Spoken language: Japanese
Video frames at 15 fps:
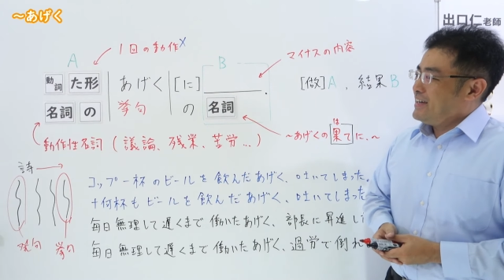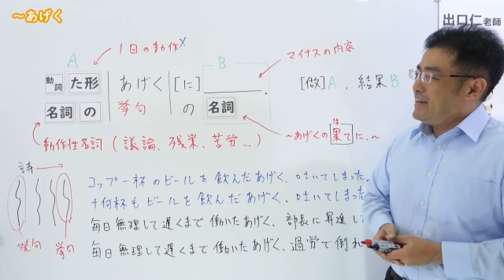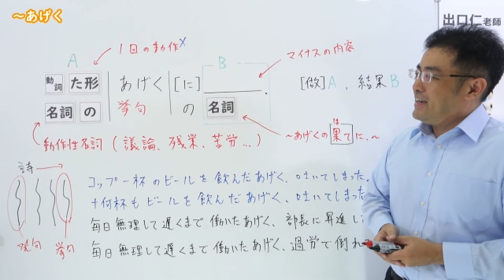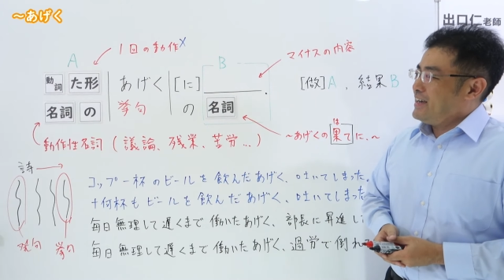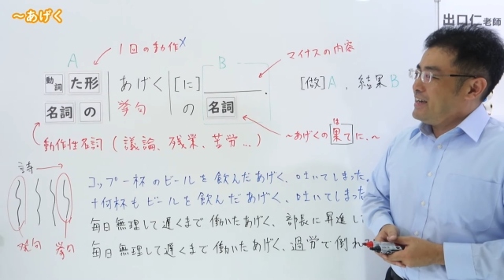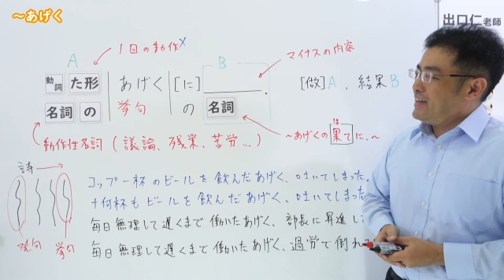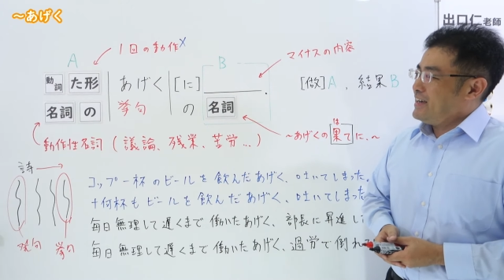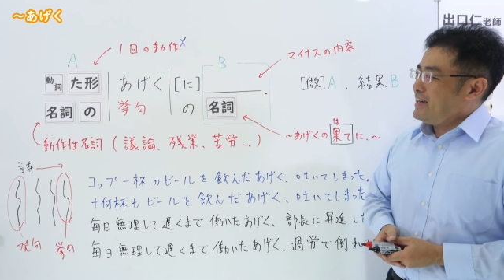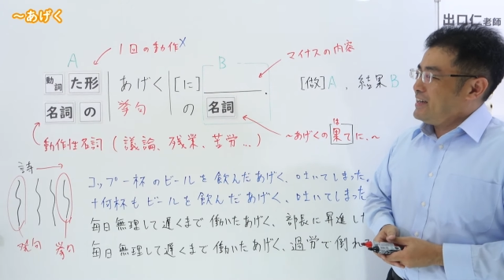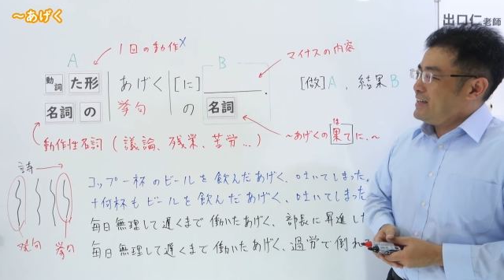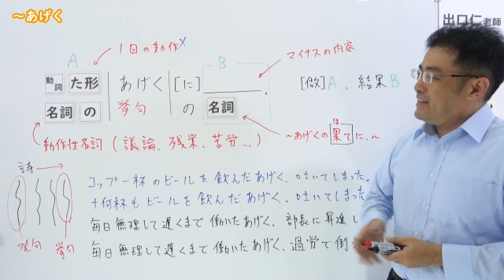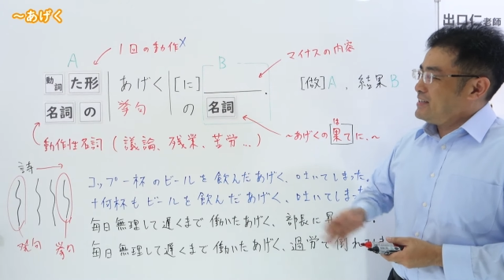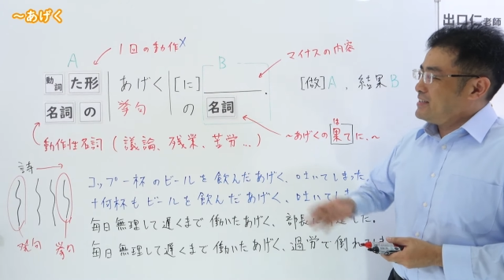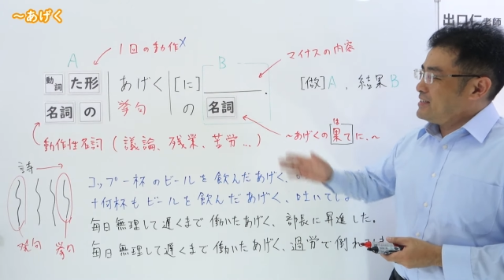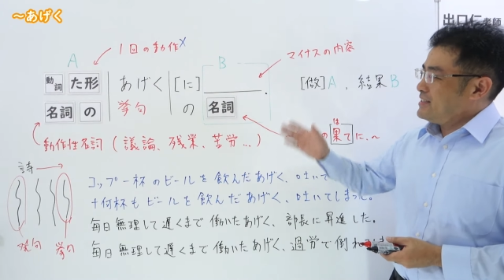
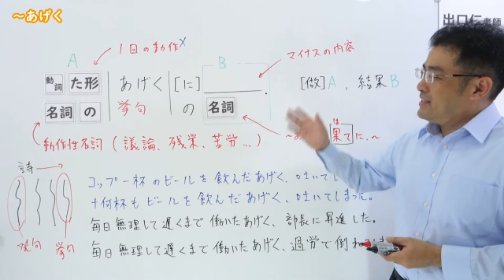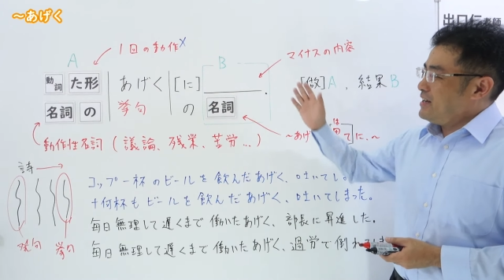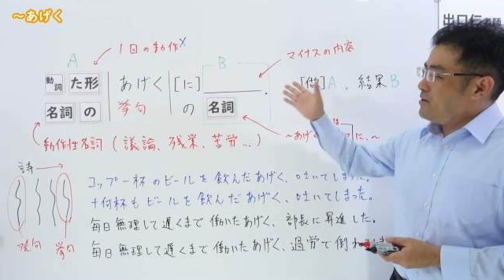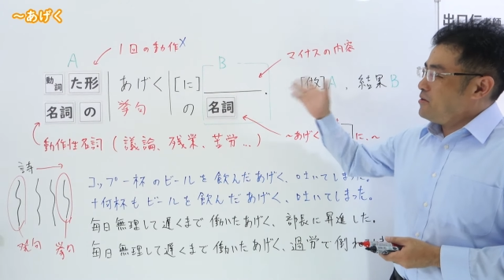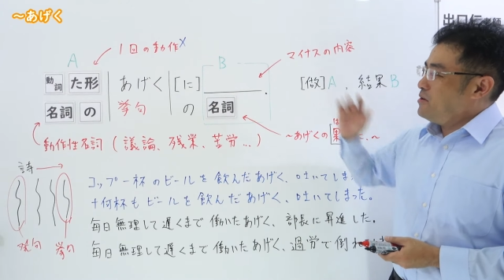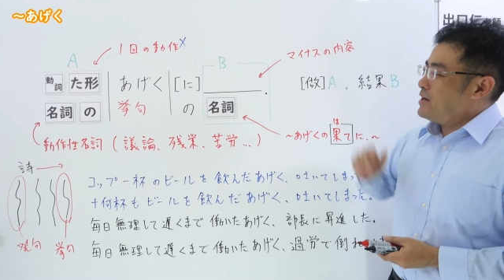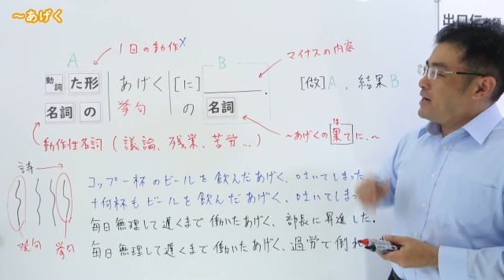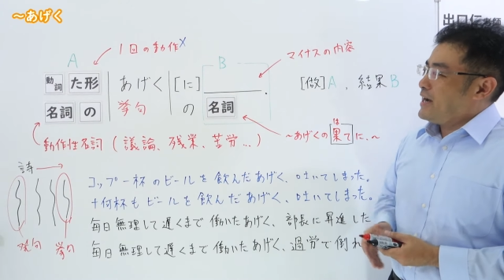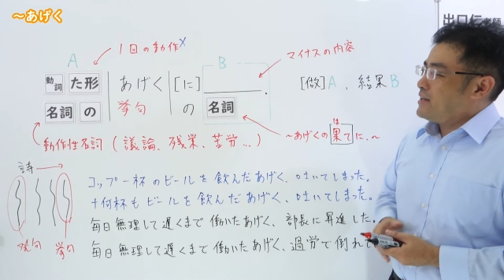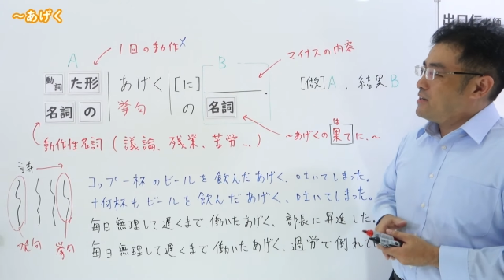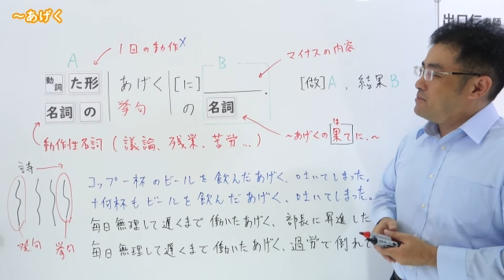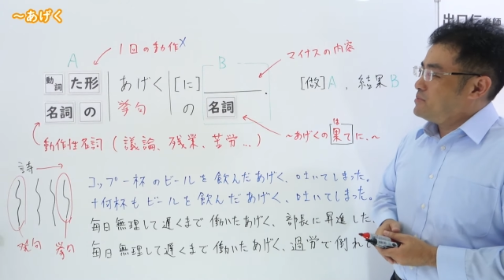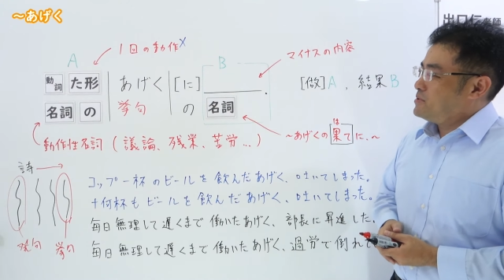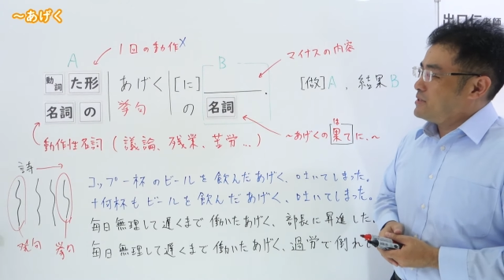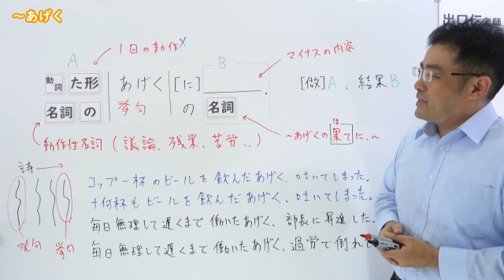えー、で今回
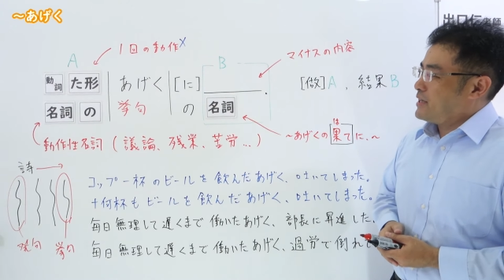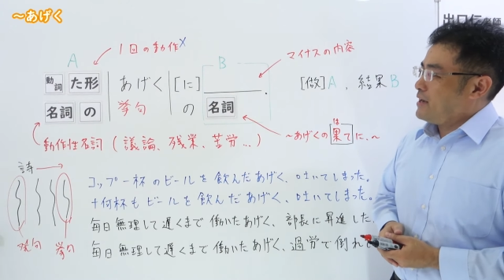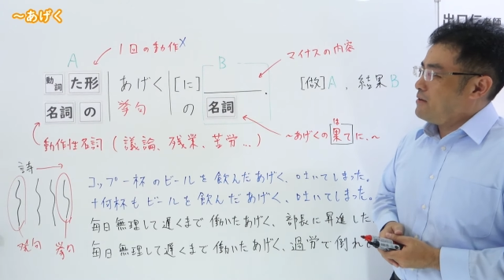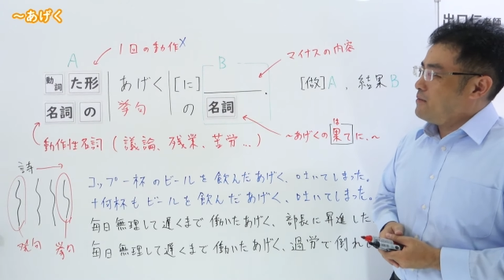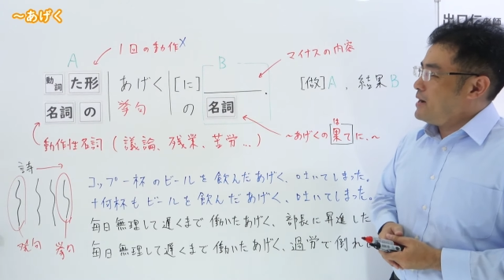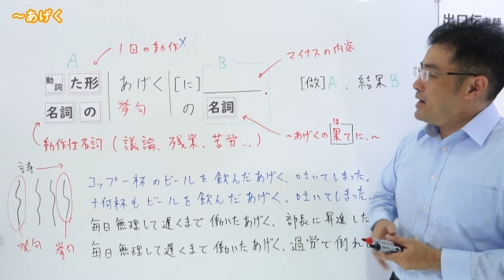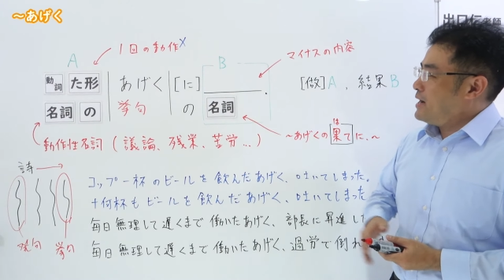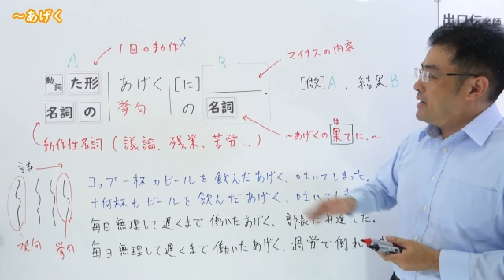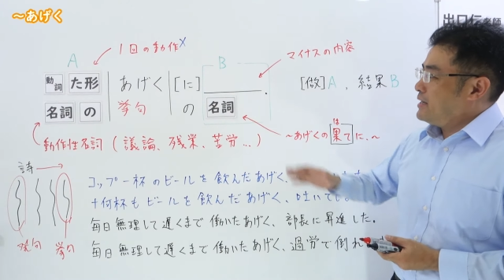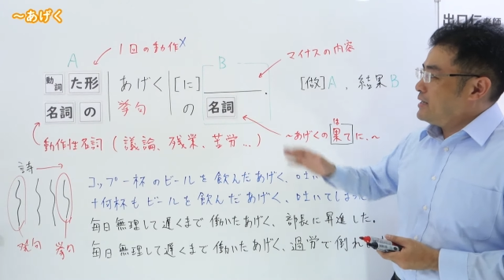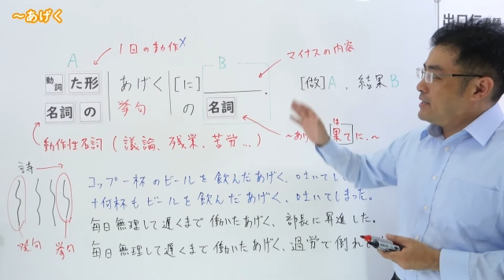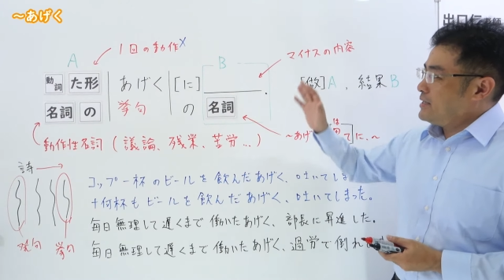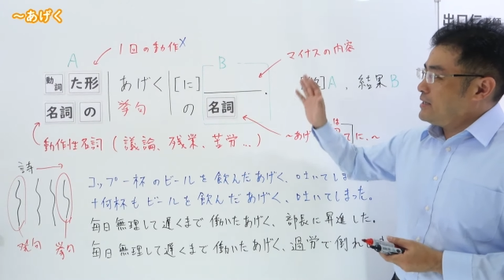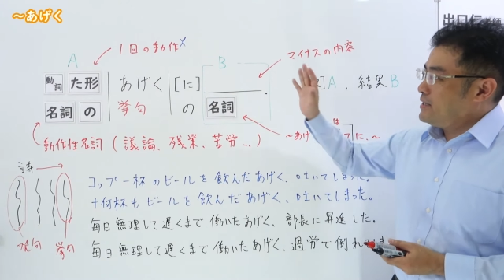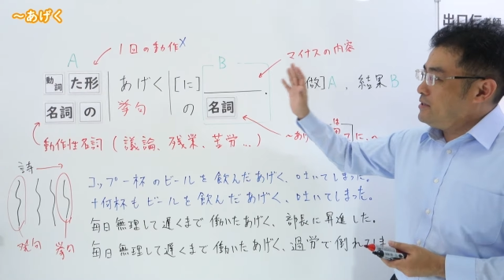の文型は
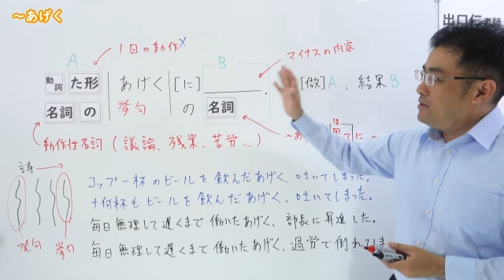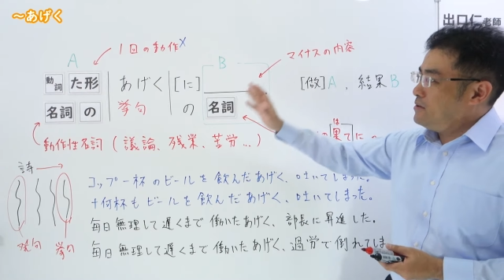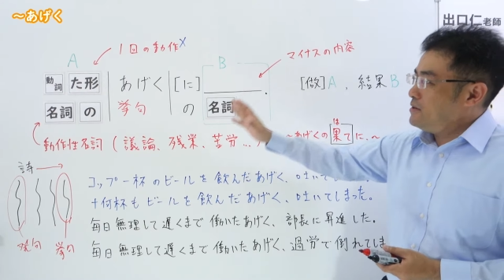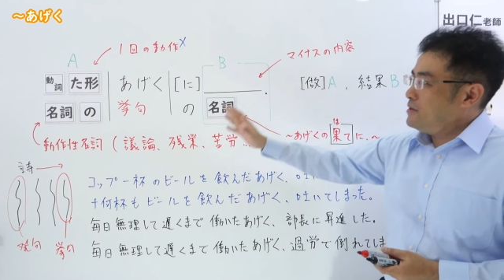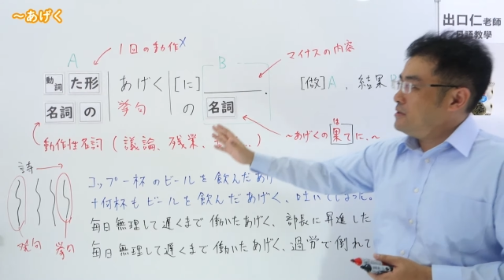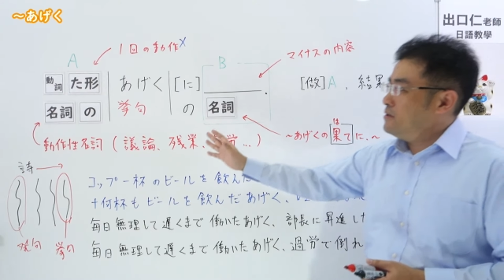いろい